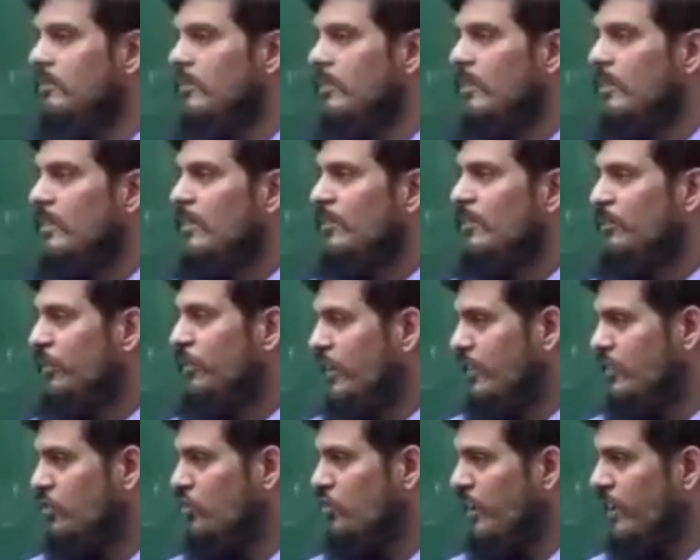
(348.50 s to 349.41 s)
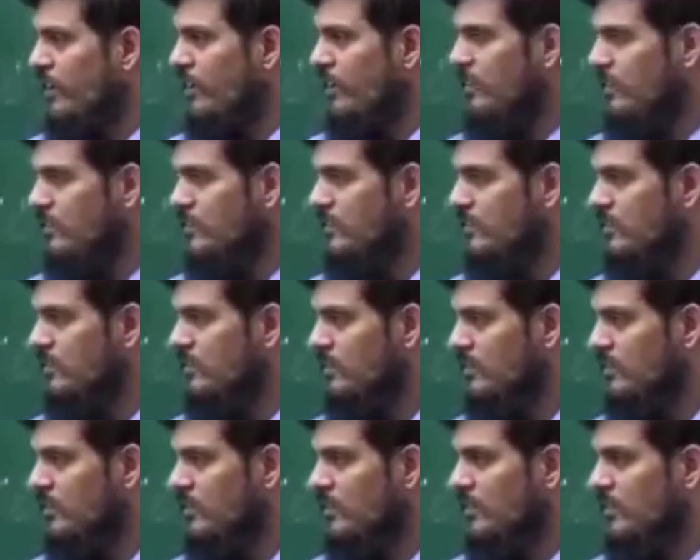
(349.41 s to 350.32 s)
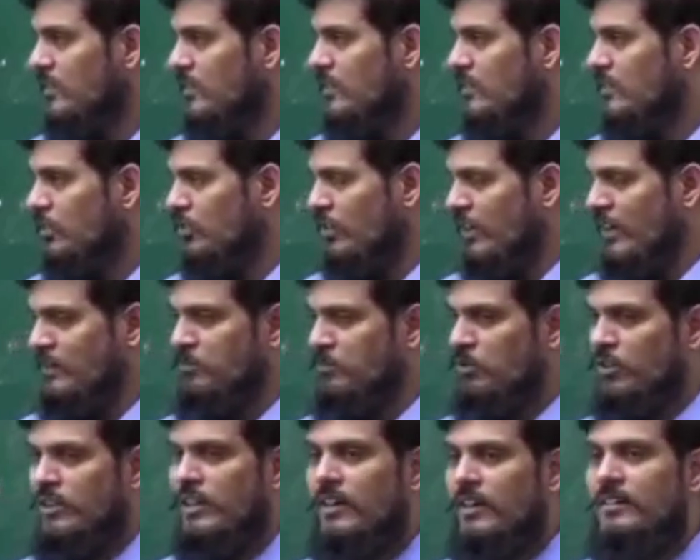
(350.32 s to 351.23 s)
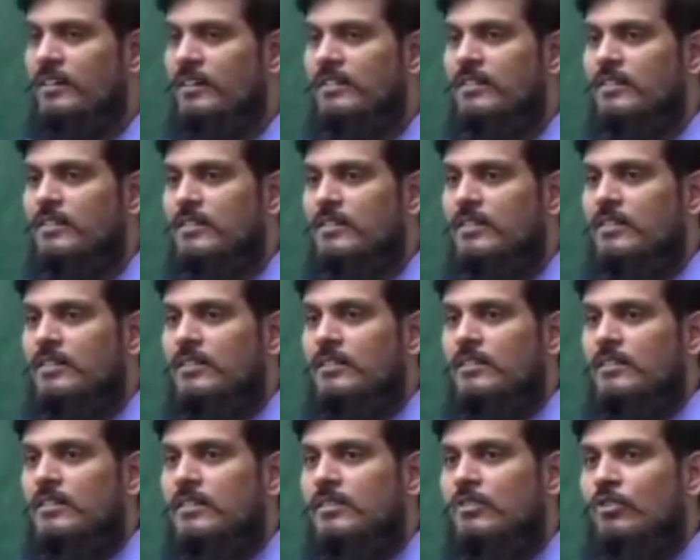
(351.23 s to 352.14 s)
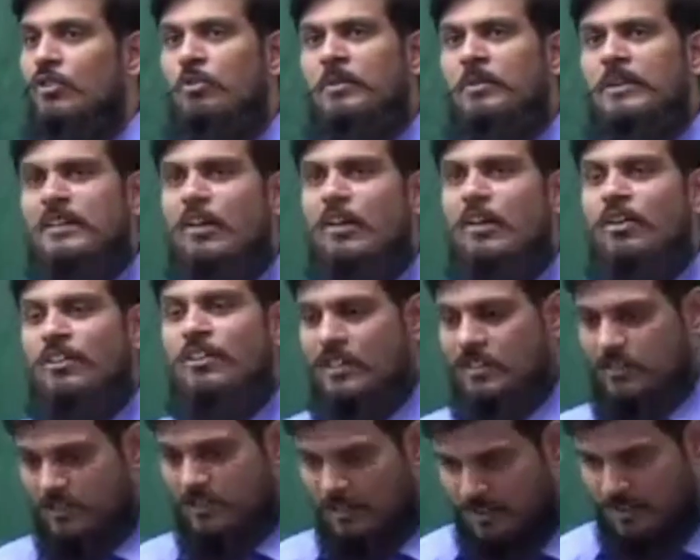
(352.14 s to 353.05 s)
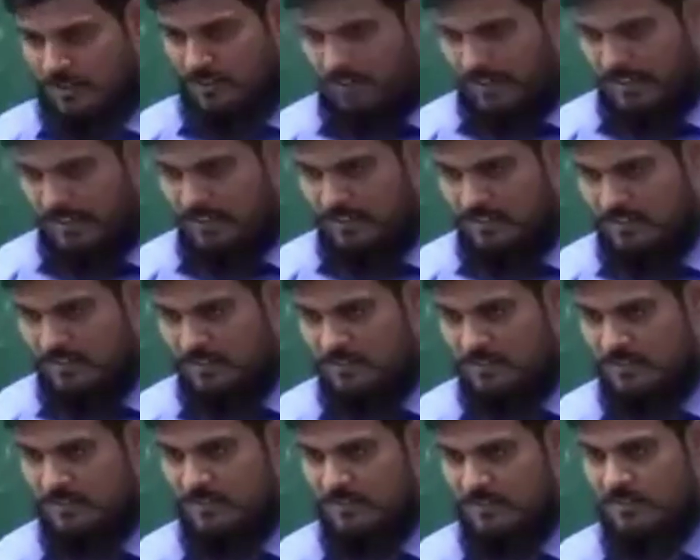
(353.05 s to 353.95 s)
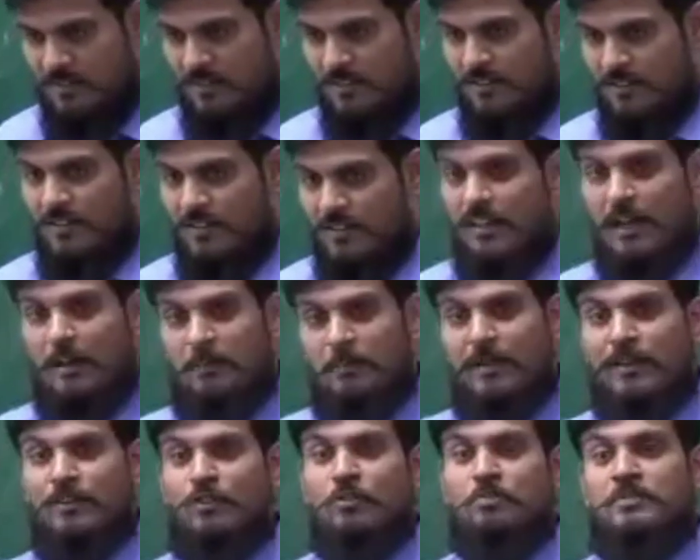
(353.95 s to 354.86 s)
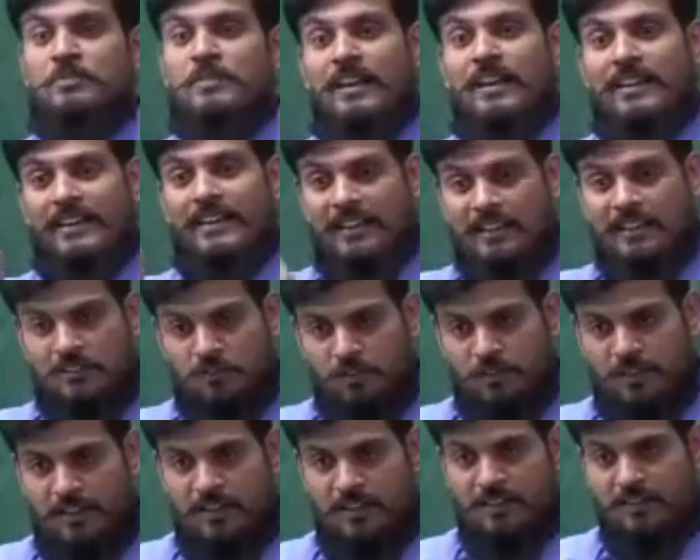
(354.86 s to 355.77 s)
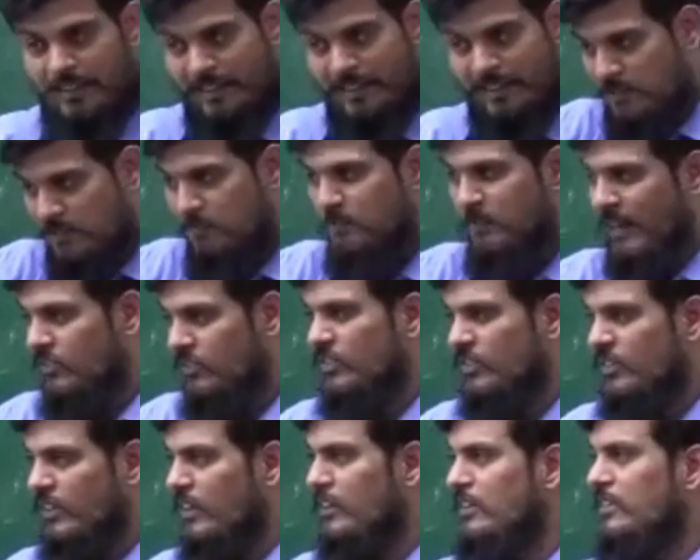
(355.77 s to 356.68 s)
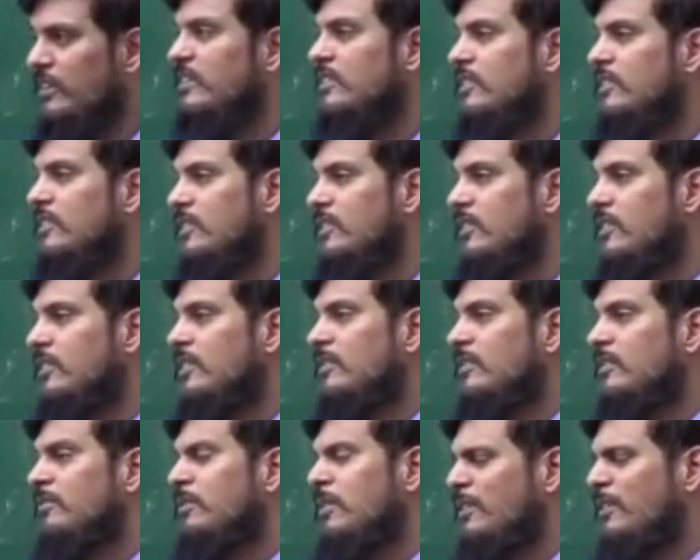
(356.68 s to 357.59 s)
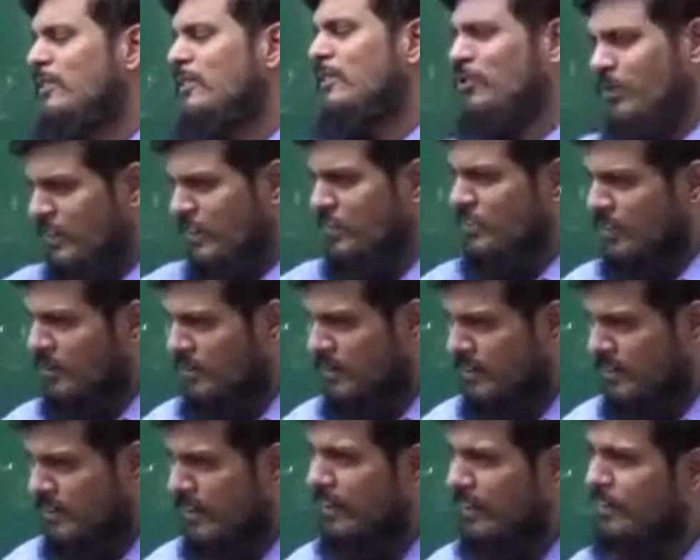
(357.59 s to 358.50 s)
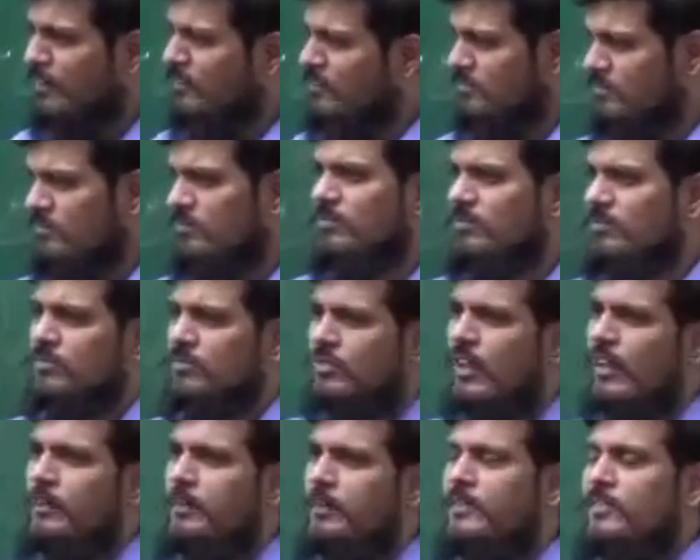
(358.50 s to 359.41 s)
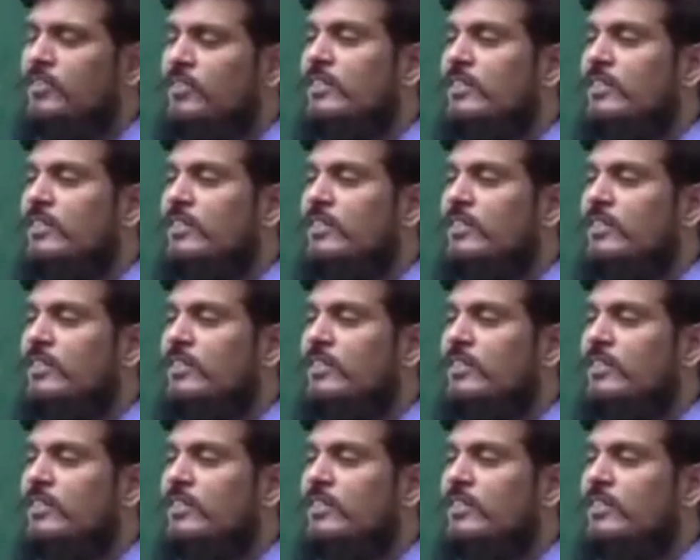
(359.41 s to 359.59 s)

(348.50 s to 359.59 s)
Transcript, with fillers: फर्स्ट रैंक चित्रांग मुर्दिया गोविंद लाहौटी थर्ड रैंक अमय गुप्ता एट्थ रैंक एक ही बैच से आई ट्वेंटी सेवन रैंक सारे बच्चे थे